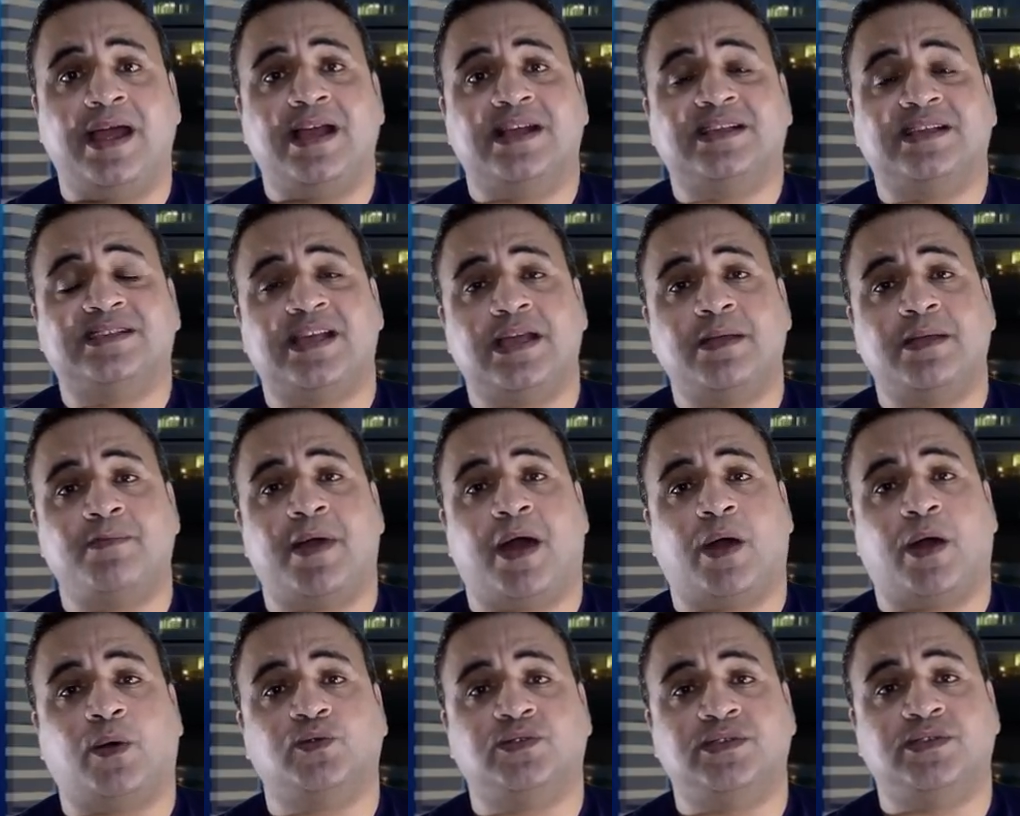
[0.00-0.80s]
زي ما
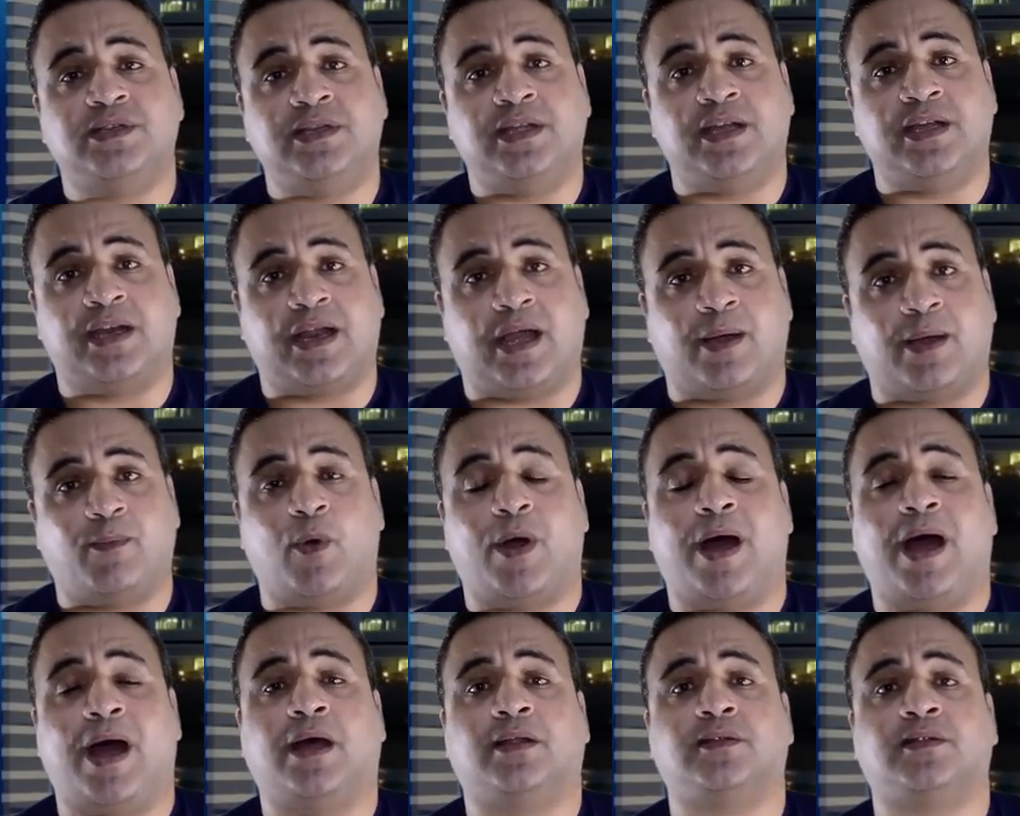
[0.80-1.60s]
عاوزين يركبوا
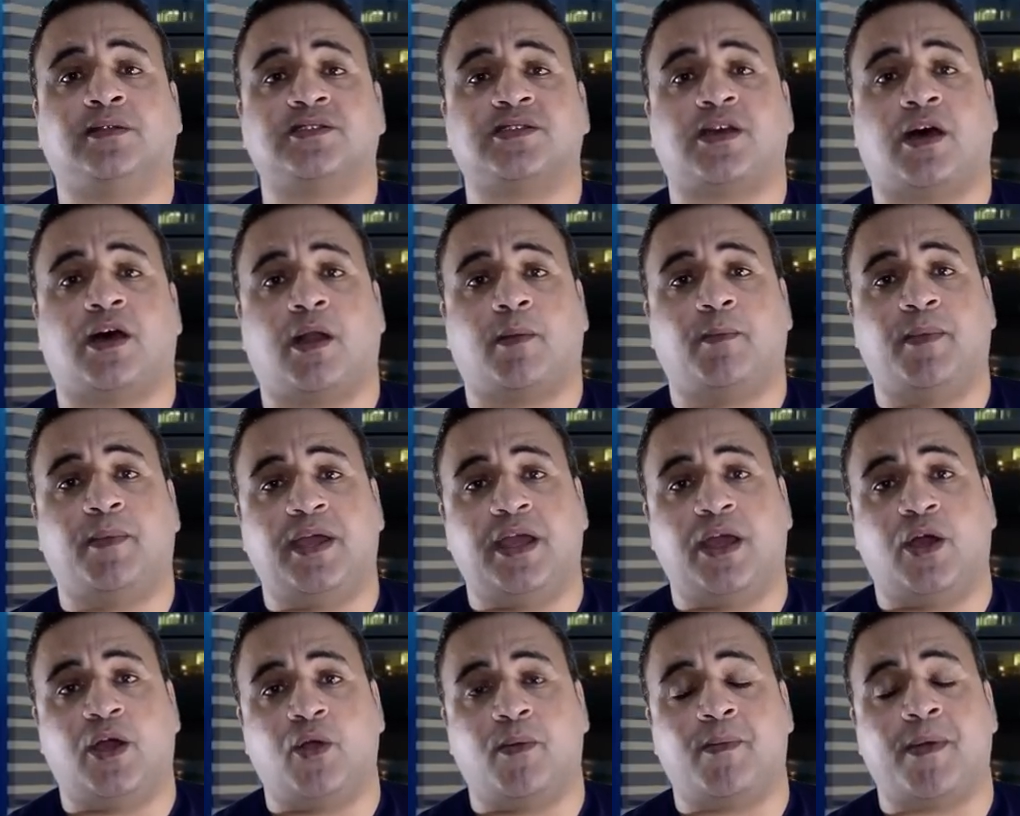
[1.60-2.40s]
أحدث
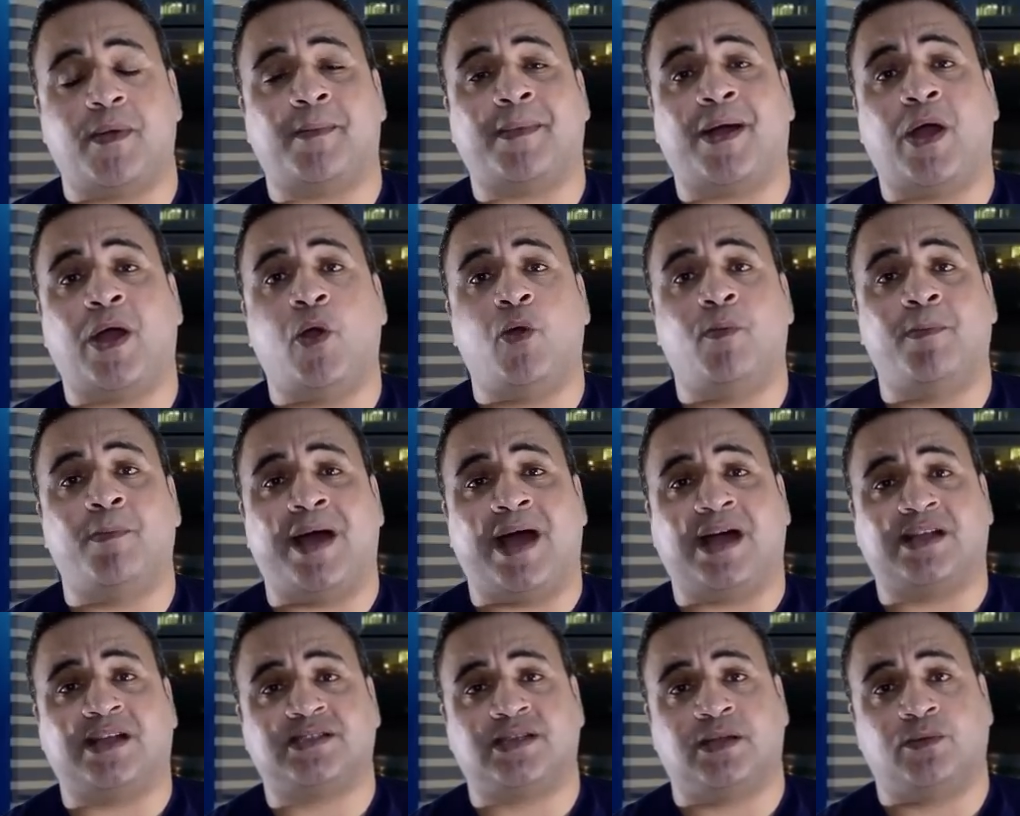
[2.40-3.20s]
عربية ويبقى معاهم
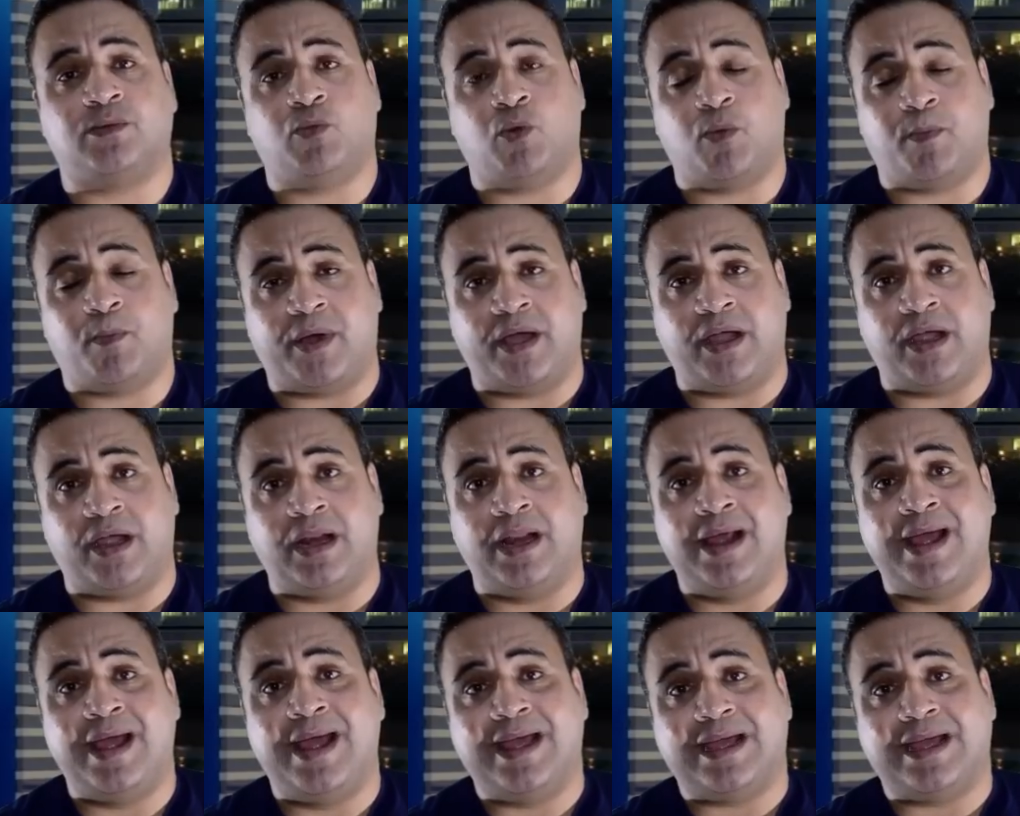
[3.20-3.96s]
أحسن موبايل